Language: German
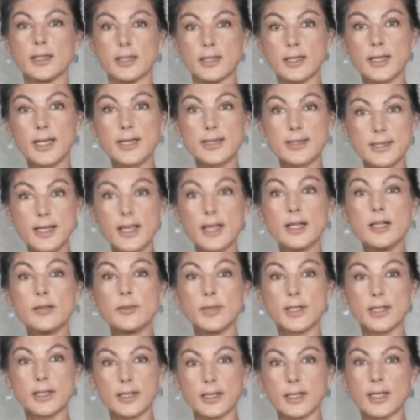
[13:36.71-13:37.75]
in
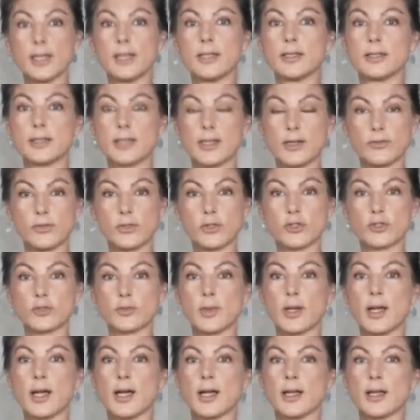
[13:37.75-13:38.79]
derselben Rede davon
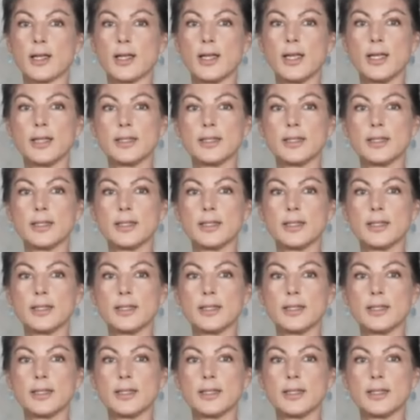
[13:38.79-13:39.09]
sprach,